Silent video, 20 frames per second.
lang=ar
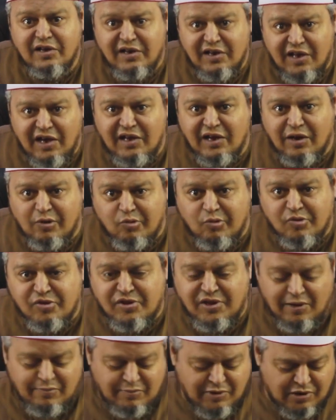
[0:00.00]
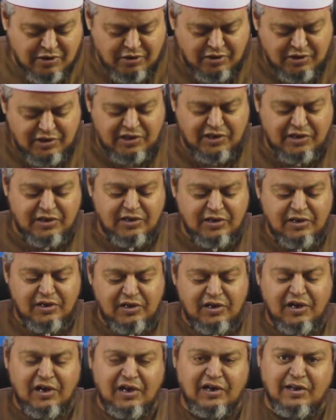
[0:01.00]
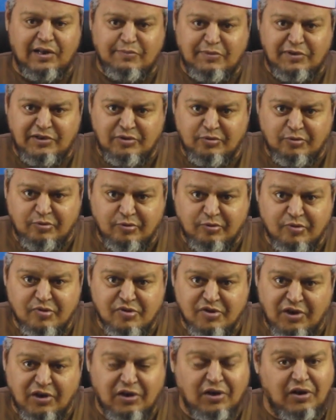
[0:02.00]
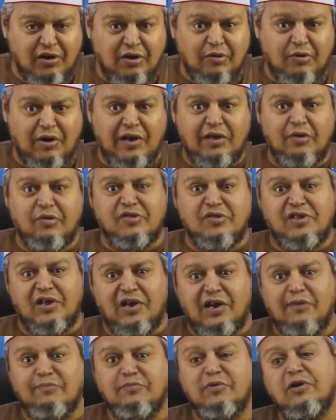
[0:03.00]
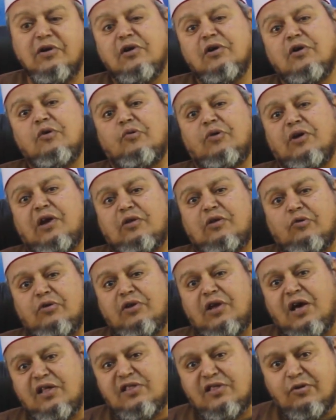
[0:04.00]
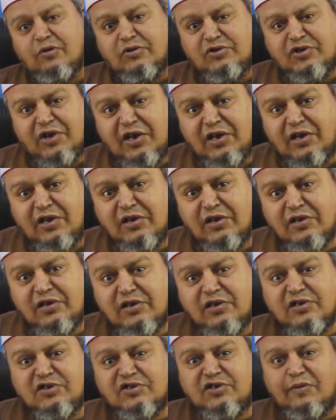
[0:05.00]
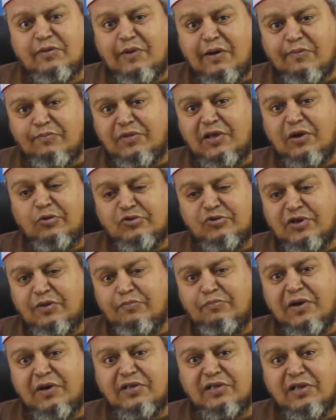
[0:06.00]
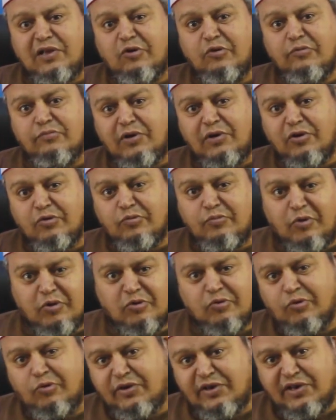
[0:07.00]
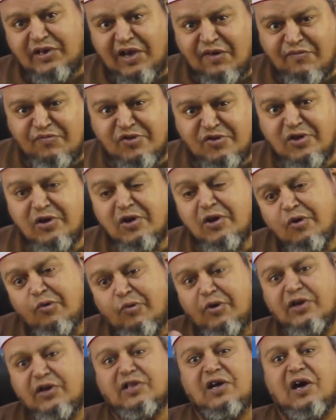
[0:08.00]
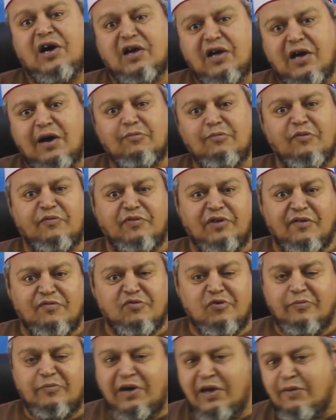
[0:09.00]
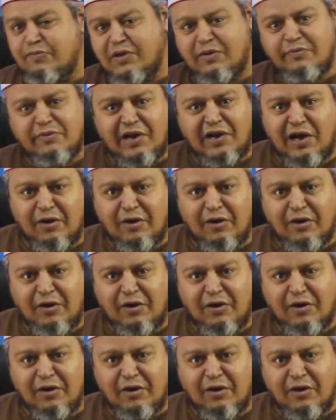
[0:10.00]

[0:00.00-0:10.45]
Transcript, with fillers: لا يجوز كما قال النبي صلى الله عليه وسلم وندعو الله عز وجل شبابنا وشاباتنا ان هم يضبطوا النفس ويتحكموا في نفسهم عيب كبير